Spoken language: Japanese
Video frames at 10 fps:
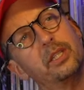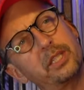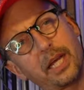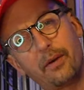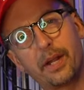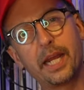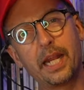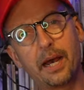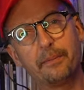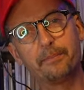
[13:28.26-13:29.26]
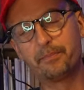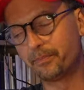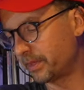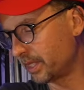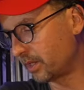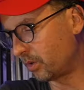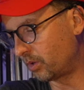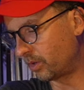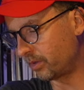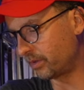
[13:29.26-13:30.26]
使わないな。こ
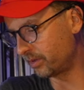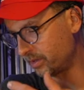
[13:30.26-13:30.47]
の